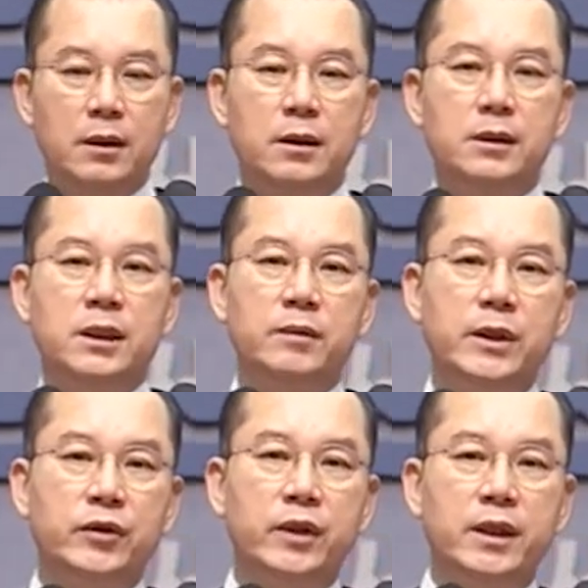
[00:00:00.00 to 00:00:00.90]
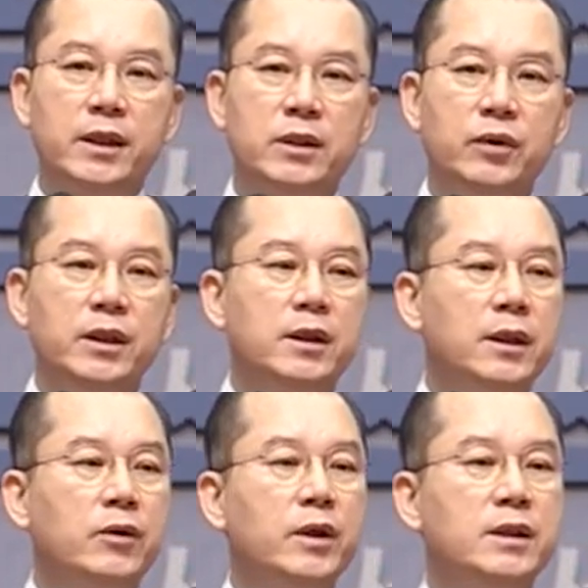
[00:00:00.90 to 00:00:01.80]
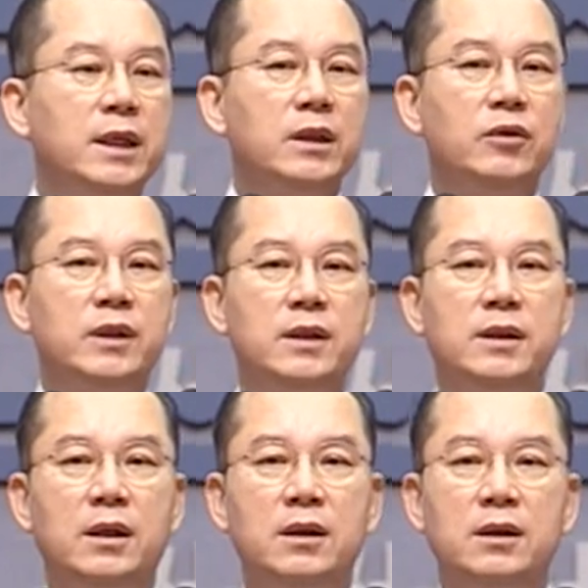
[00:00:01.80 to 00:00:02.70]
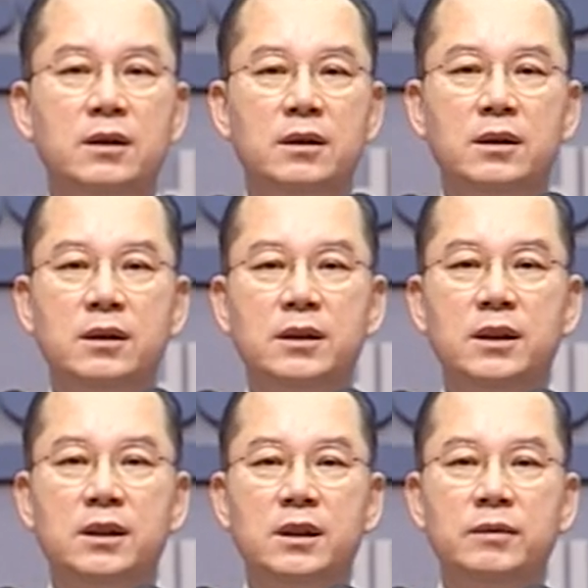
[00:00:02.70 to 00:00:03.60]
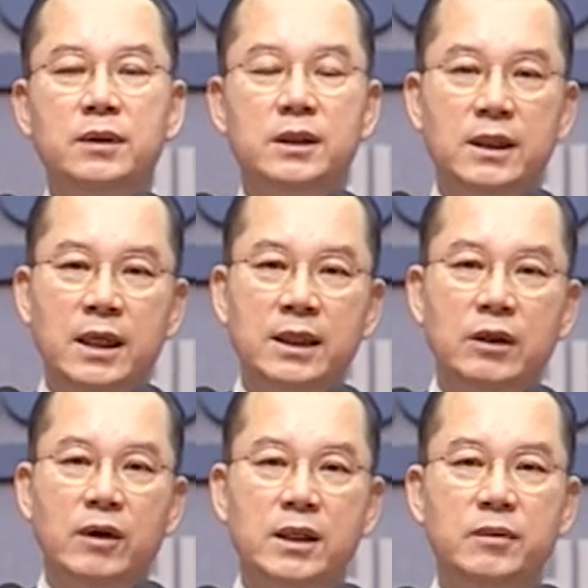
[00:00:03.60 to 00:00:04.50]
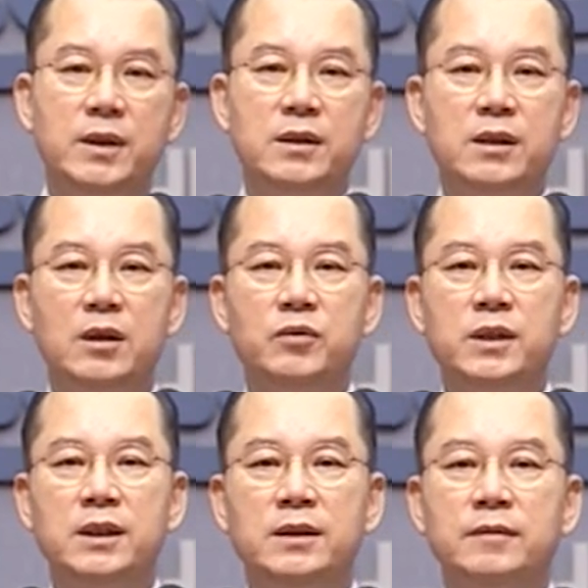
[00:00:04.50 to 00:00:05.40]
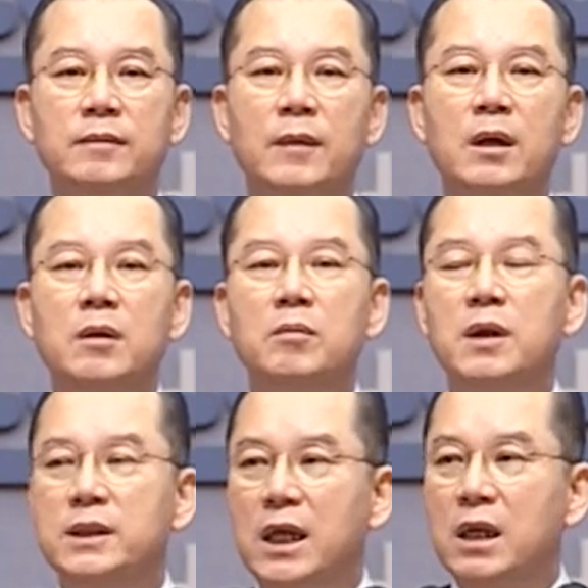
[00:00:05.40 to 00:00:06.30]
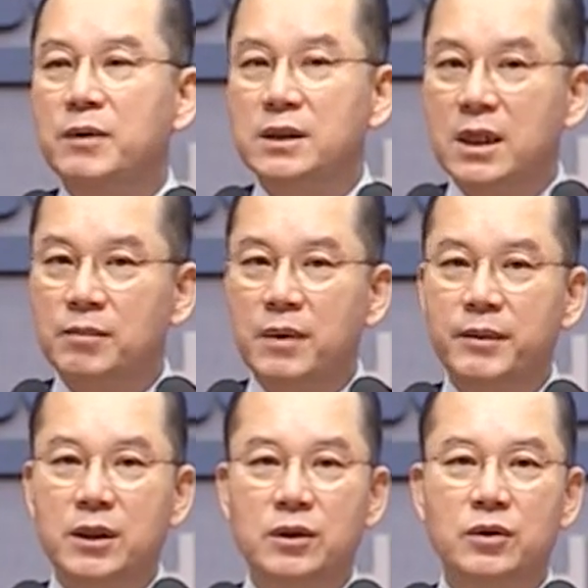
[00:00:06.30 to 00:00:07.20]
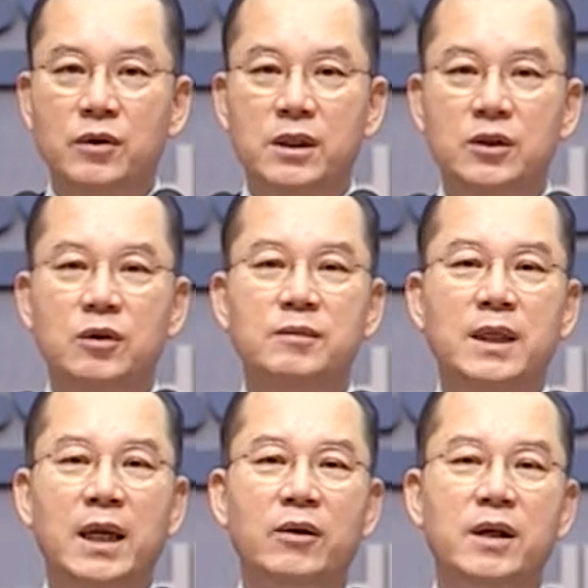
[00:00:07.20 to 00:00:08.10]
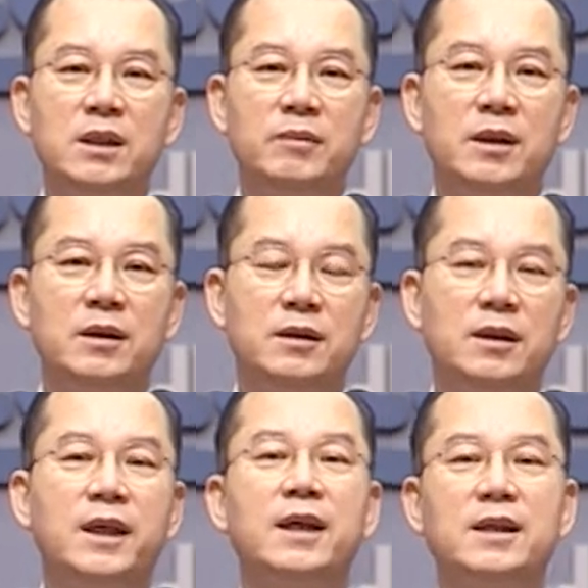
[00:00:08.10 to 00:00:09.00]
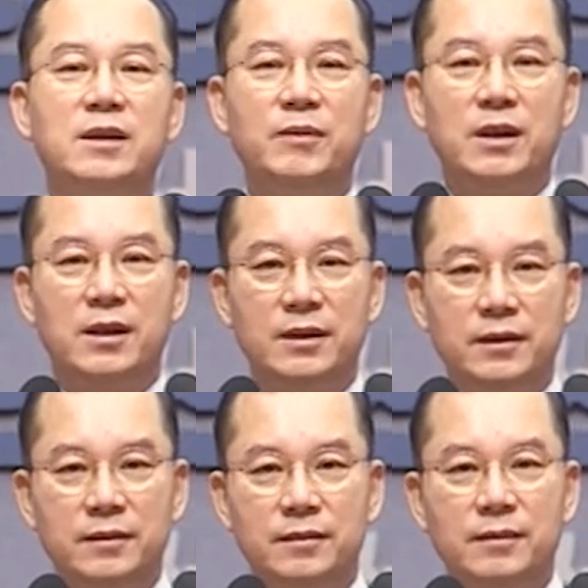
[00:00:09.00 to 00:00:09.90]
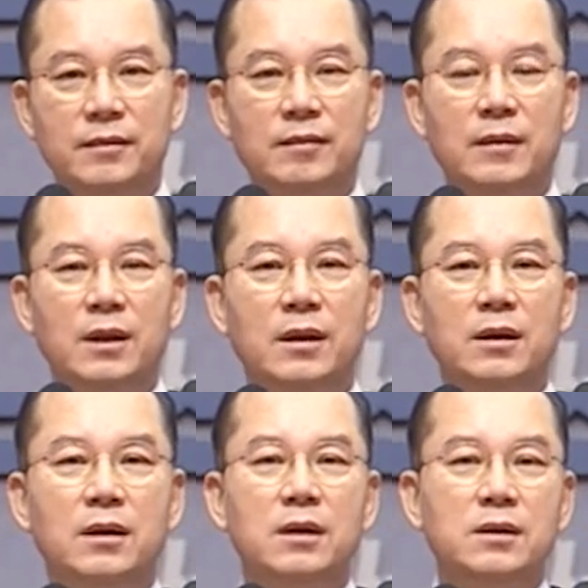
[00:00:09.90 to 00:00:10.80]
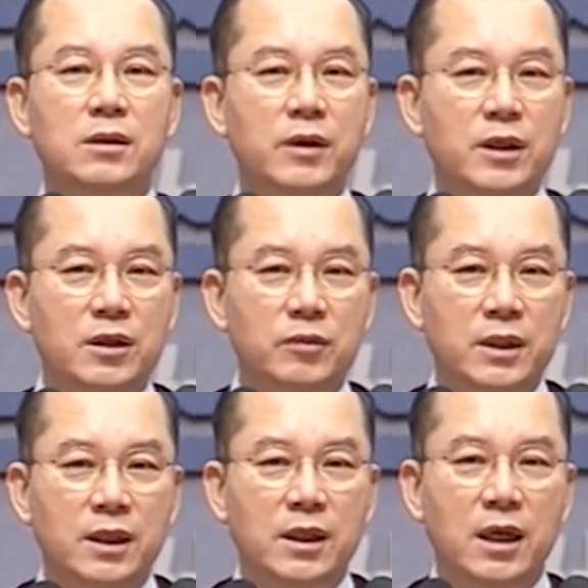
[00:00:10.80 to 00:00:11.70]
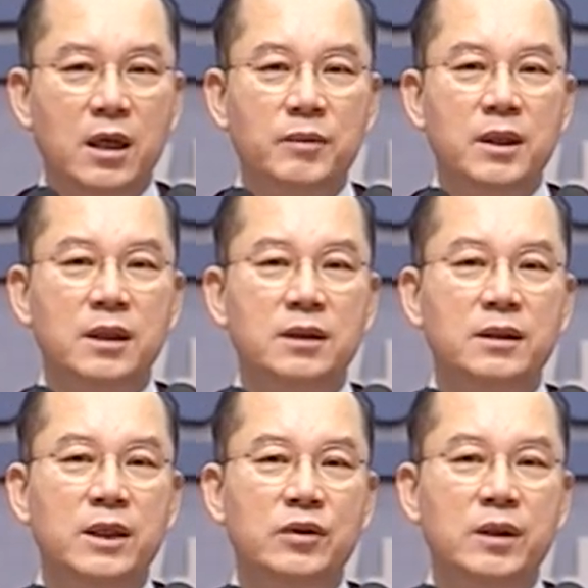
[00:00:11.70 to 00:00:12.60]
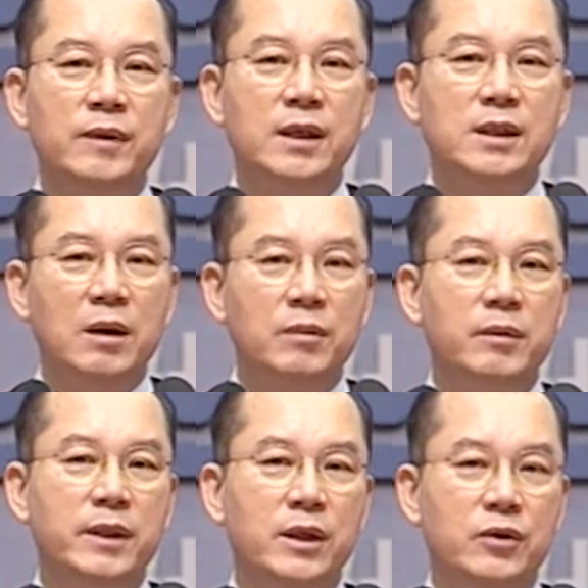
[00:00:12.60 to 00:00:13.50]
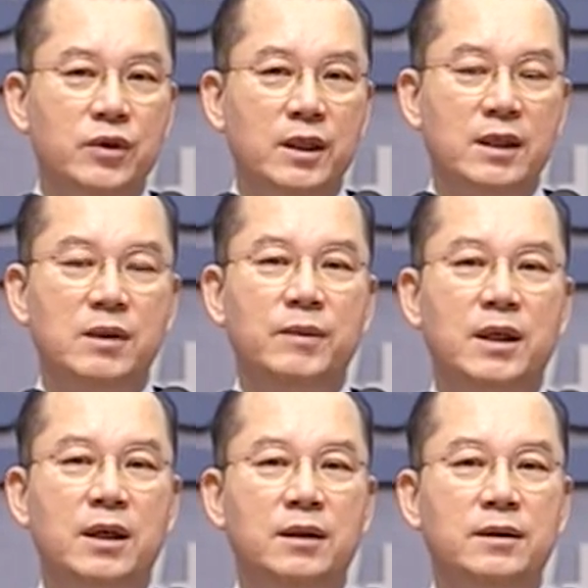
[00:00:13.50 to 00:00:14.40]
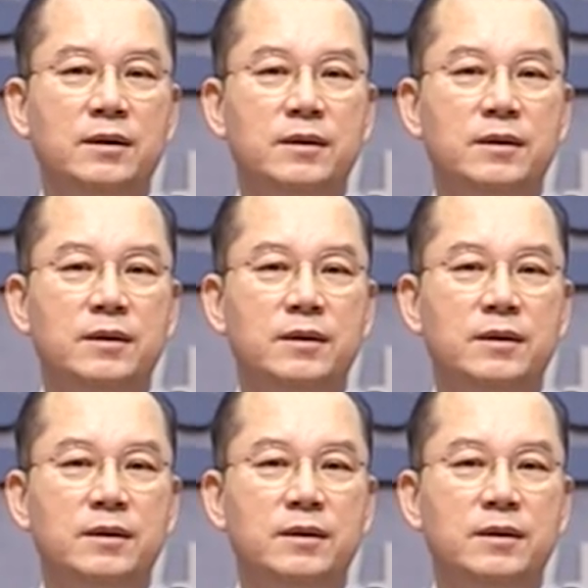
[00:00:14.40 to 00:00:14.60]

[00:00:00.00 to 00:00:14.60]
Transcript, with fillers: 지금 예수님께서 우리 경영교회 찾아오셔서 직접 시장하다고 하시면서 무슨 먹다 남은 찬밥이라도 좋으니 좀 달라고 하시면 어떻게 하겠습니까? 저와 여러분이 감히 그 예수님께 찬밥을 내놓을 수 있겠습니까?